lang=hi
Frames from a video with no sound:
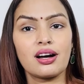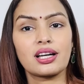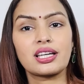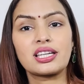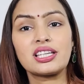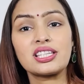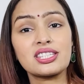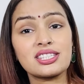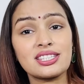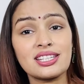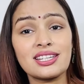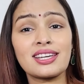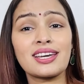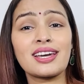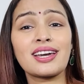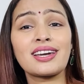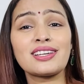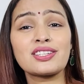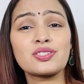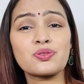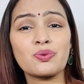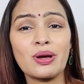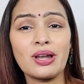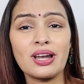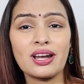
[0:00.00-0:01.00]
किस तरीके की
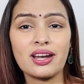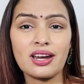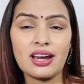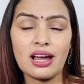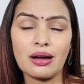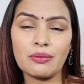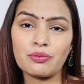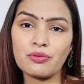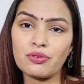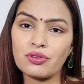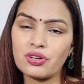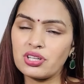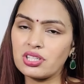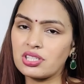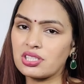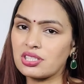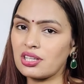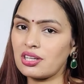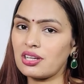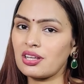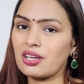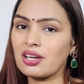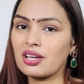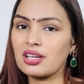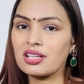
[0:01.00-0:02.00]
ज्वेलरी आपको किस
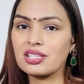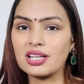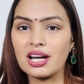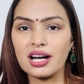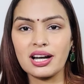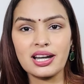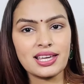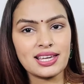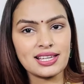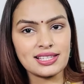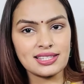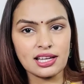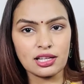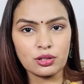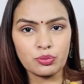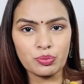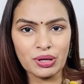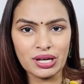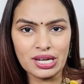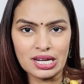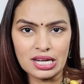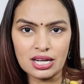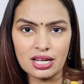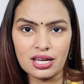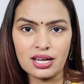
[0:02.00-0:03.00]
तरीके की साड़ी के साथ
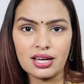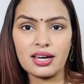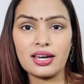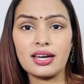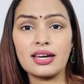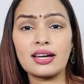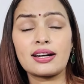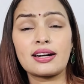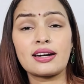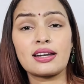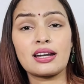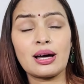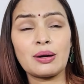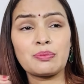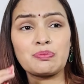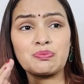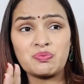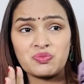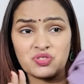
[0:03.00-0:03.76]
पहनना है अगर आप